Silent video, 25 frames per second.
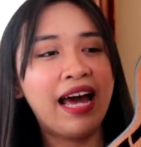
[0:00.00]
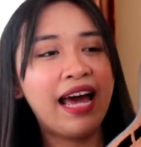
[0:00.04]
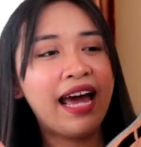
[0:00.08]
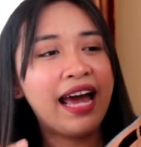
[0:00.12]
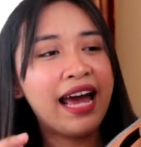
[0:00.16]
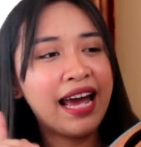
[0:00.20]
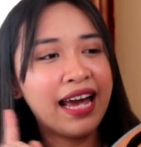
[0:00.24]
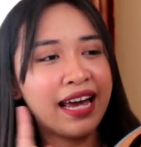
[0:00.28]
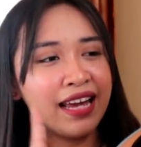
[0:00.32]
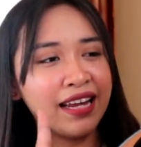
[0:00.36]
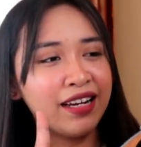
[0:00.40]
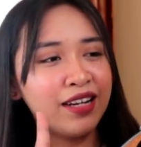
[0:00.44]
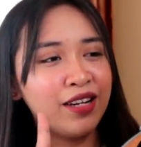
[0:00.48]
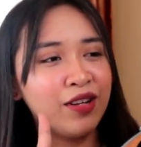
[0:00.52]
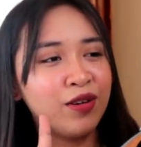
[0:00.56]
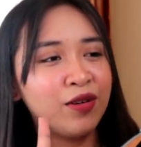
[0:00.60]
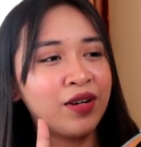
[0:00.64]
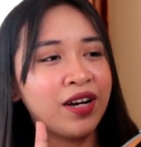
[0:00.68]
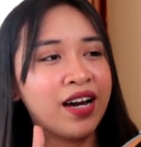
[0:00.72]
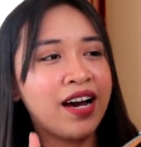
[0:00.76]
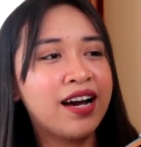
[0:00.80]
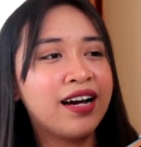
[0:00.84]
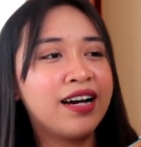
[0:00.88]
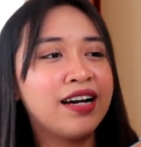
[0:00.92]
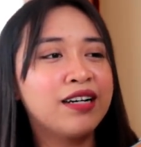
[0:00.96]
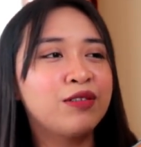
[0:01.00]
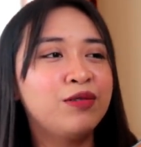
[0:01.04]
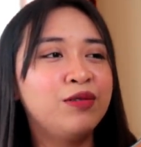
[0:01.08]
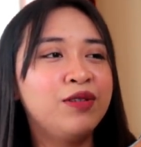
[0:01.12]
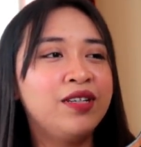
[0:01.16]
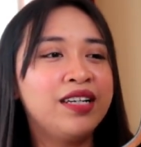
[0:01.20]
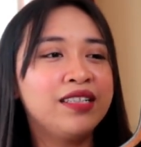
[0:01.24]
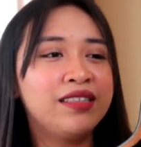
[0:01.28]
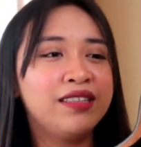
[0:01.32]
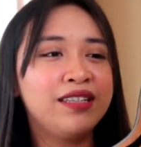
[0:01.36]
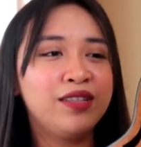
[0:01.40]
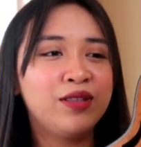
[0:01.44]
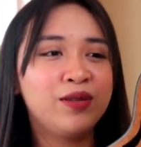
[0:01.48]
And yung
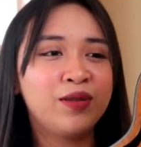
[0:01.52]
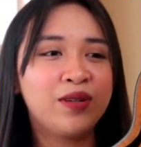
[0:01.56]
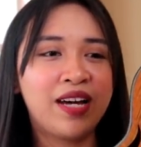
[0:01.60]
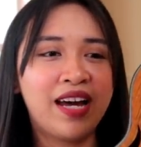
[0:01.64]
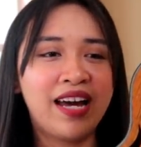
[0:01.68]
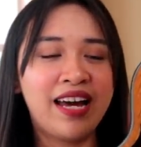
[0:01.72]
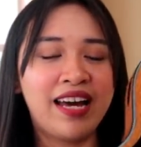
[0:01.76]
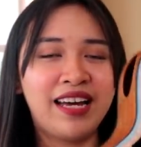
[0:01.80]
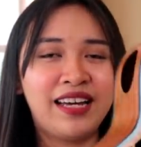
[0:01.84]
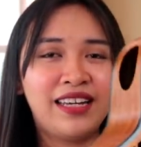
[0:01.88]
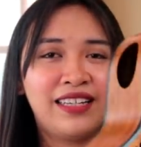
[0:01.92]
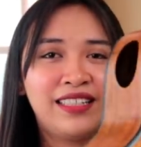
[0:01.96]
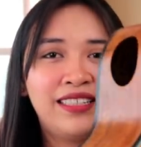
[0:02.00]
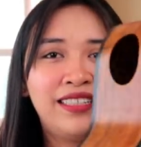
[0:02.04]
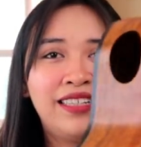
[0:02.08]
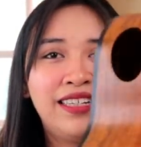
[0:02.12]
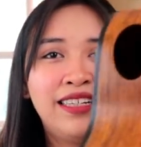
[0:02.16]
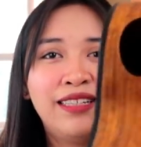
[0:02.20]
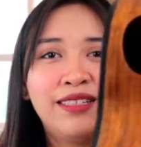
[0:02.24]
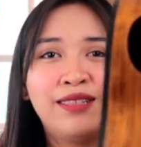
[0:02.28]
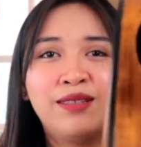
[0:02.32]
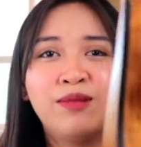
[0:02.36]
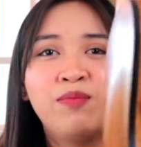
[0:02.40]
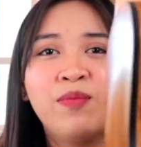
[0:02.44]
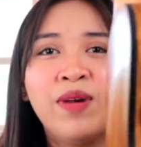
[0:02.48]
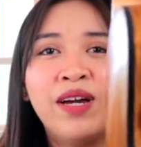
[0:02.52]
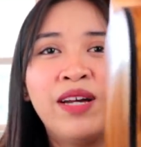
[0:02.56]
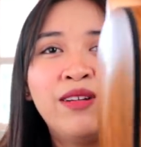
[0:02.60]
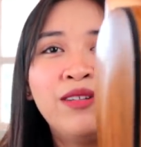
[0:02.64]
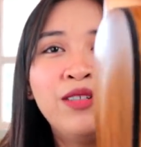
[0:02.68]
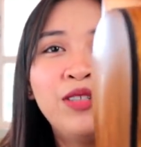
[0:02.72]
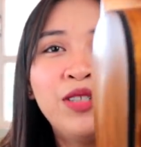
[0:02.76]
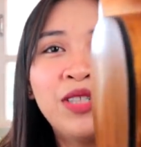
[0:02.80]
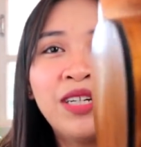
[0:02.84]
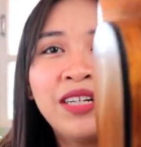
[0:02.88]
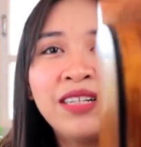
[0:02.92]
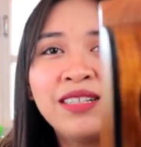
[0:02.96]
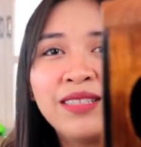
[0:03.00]
nakakagulat dito guys is
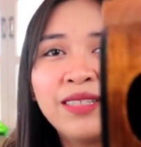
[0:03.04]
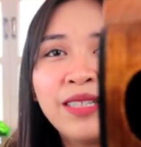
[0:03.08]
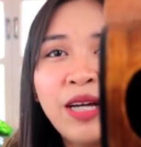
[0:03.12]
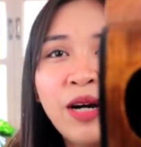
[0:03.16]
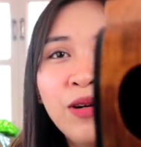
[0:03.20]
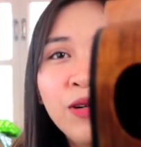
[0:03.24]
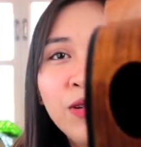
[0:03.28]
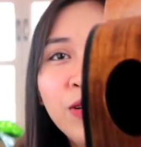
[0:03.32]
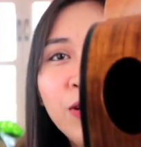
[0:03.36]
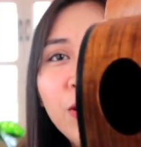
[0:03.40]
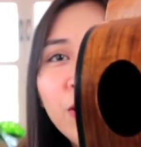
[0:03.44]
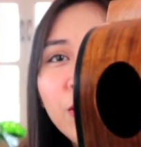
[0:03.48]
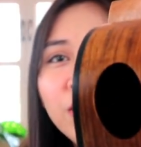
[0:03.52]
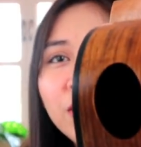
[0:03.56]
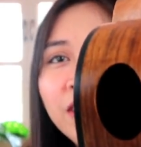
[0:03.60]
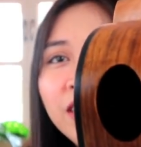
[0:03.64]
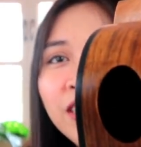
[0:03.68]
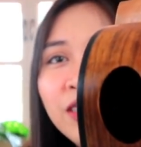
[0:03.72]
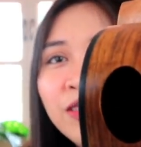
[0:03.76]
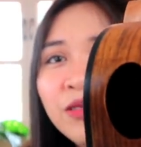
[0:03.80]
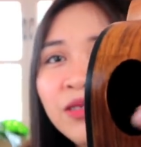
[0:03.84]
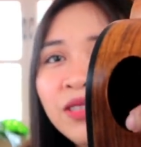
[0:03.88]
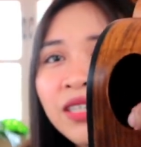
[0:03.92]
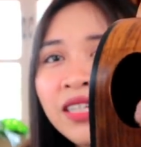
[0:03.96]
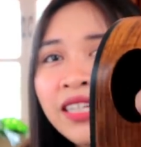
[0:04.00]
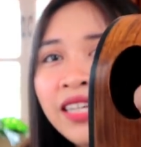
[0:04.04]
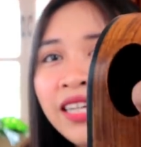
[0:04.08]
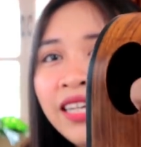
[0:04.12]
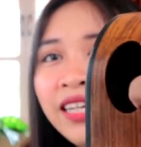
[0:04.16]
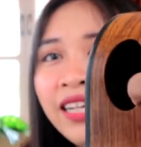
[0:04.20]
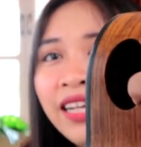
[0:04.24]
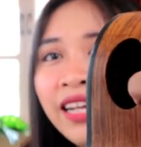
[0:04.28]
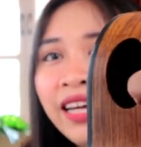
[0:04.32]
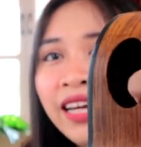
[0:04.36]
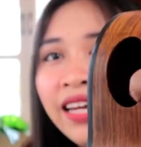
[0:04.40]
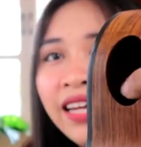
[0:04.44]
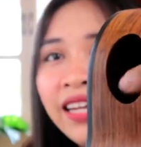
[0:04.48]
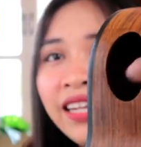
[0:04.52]
meron siyang sound hole dito sa
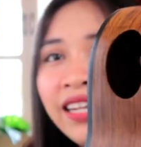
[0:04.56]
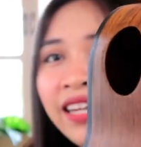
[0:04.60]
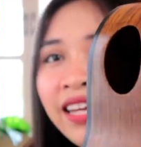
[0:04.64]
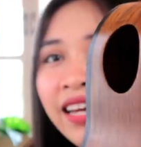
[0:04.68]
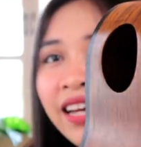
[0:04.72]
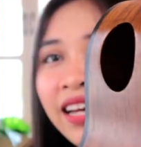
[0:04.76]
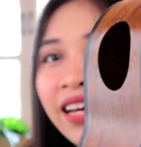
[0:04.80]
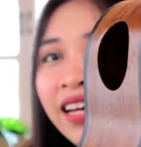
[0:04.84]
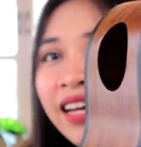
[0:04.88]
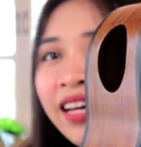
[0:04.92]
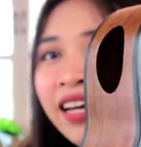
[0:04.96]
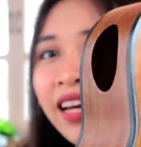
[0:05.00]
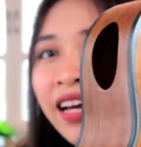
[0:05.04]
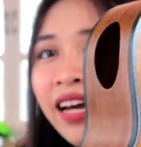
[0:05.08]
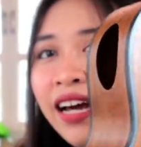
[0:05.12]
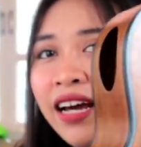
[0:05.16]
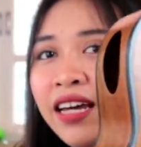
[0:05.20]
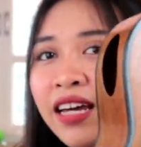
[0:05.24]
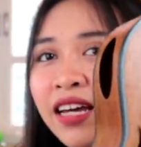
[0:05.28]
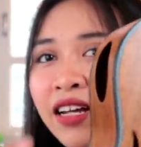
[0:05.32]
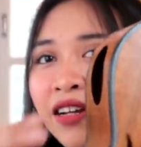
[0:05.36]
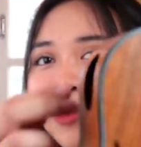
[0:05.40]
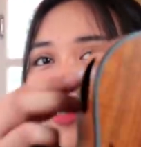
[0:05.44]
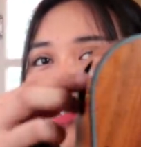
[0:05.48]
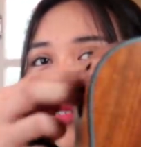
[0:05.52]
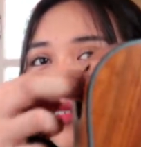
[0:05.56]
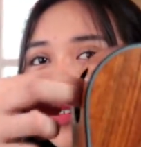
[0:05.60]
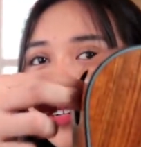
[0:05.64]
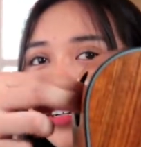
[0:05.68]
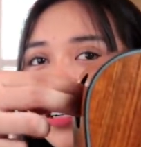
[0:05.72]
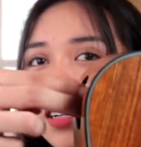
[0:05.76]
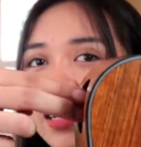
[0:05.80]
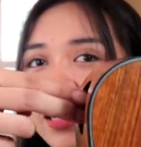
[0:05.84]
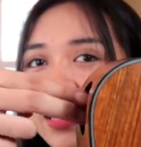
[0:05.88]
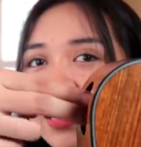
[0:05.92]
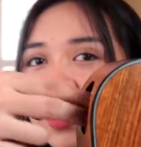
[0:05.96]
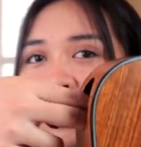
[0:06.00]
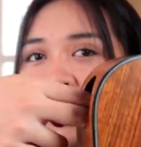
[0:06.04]
gilid. Ayan no?
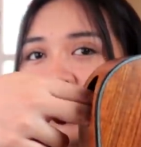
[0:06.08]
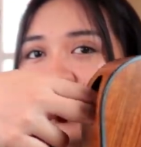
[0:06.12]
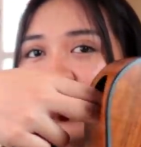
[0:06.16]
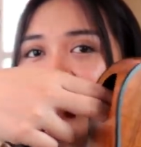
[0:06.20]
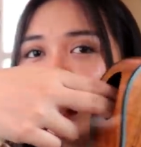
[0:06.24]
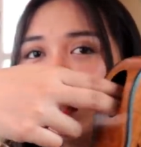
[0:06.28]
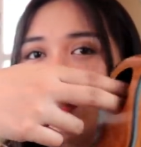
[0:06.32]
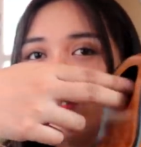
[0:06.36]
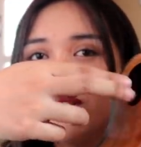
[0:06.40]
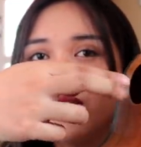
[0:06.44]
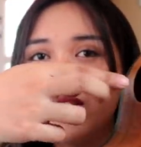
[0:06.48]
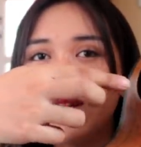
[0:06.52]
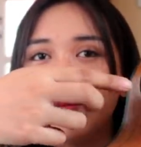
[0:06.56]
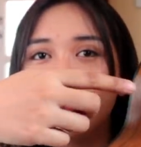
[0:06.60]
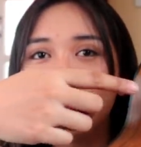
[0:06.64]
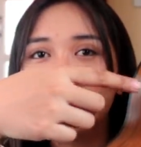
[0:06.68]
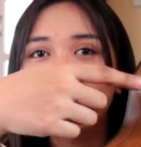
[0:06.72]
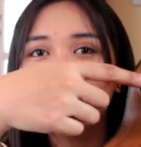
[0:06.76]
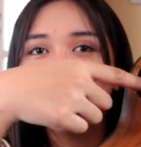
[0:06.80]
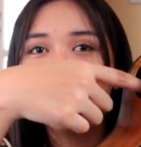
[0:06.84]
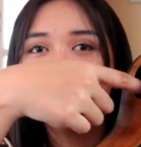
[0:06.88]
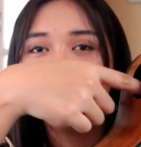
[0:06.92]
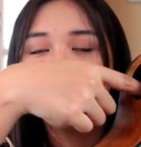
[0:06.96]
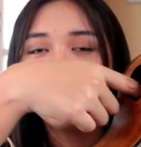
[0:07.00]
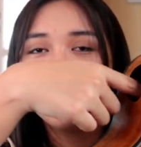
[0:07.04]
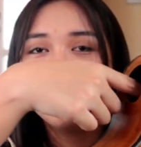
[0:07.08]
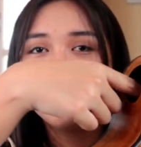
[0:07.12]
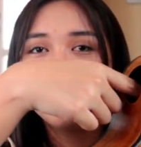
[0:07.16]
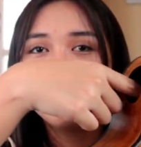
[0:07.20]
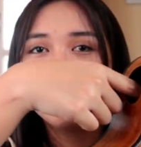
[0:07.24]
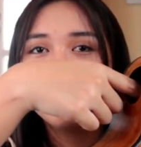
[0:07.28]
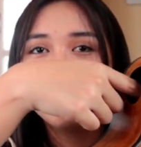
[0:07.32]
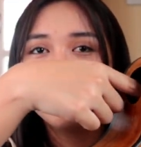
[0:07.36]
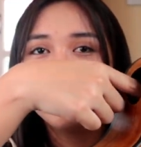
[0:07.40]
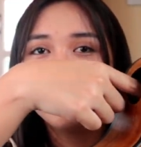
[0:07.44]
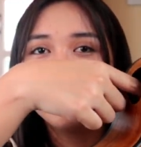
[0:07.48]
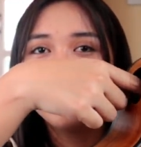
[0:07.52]
Like I can really put my finger.